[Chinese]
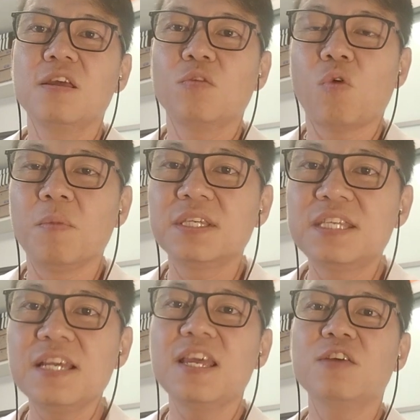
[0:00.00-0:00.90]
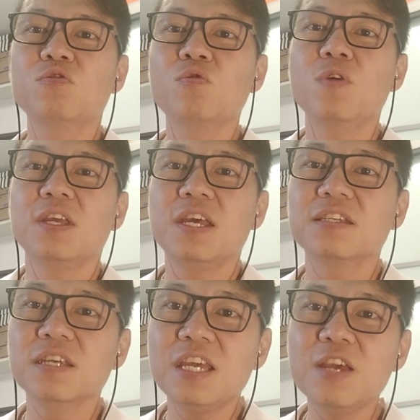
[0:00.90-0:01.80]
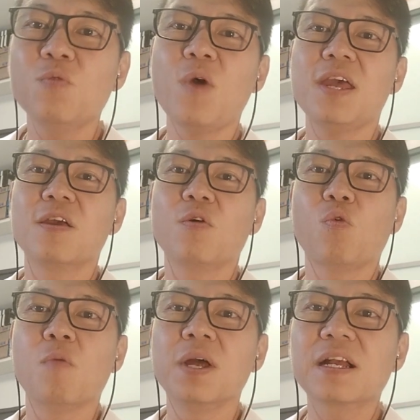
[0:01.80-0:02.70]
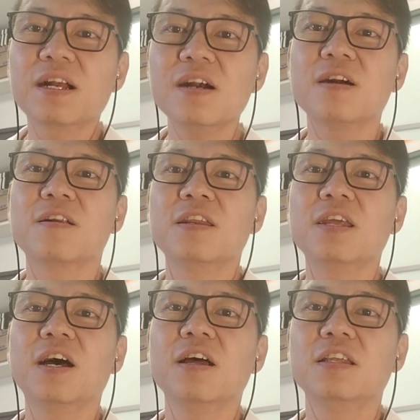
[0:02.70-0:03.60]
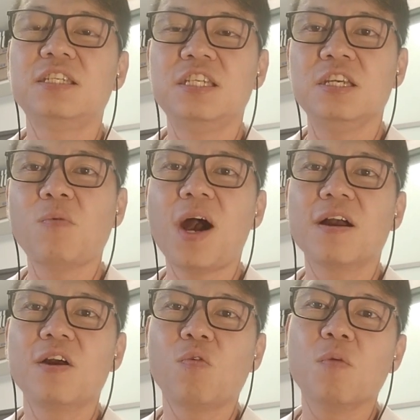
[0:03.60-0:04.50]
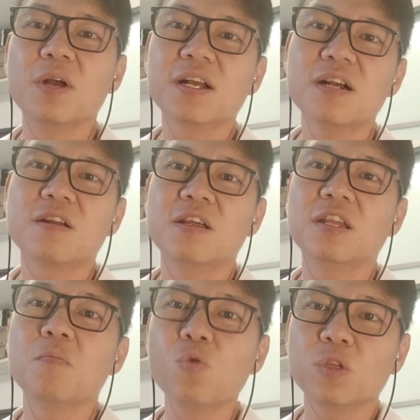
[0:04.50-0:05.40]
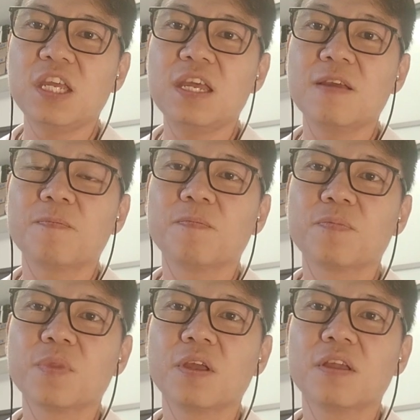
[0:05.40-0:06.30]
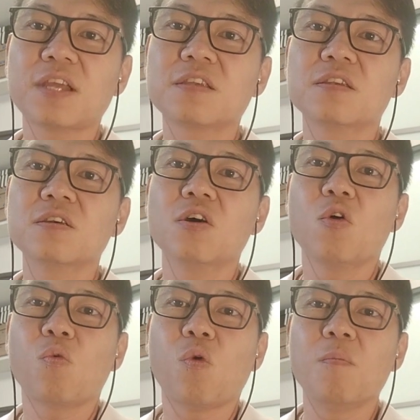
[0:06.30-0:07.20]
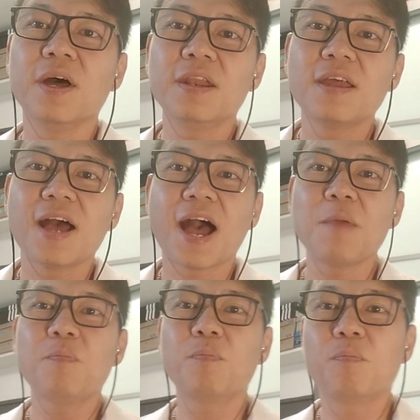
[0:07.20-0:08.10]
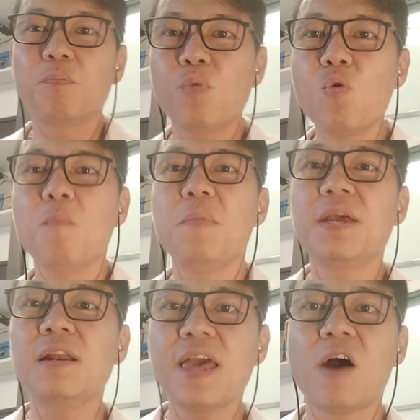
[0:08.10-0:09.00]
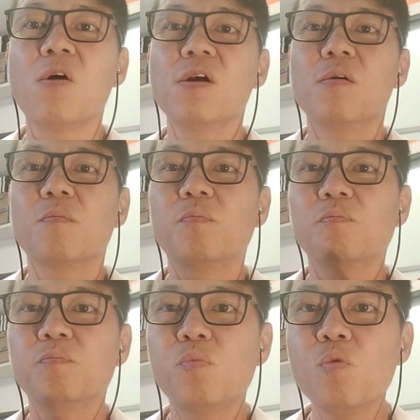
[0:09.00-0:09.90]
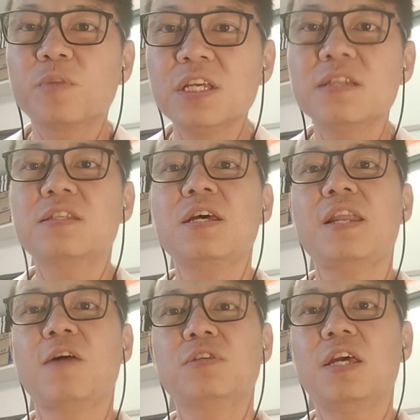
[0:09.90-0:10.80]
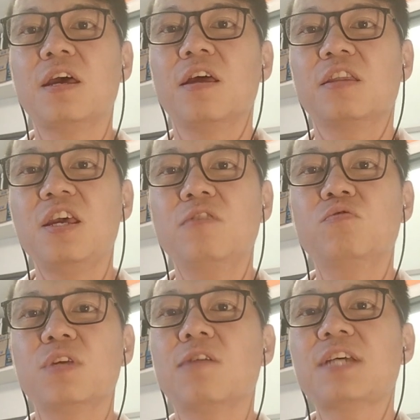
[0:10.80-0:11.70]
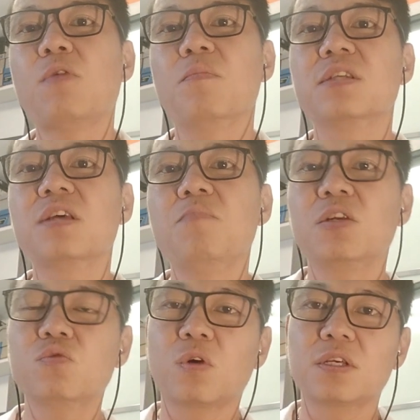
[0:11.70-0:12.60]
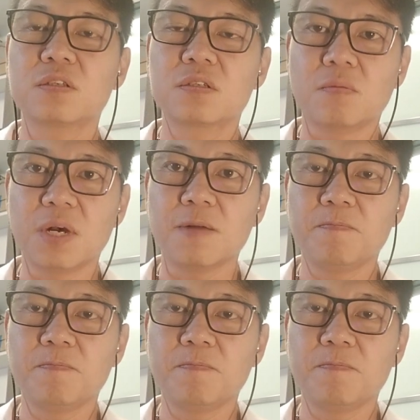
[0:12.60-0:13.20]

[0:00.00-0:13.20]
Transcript: 我们信耶稣也是因为我们个人的期望，我们个人的目的。但是我们还不明了，不真正了解天主要在我们生命做的是什么。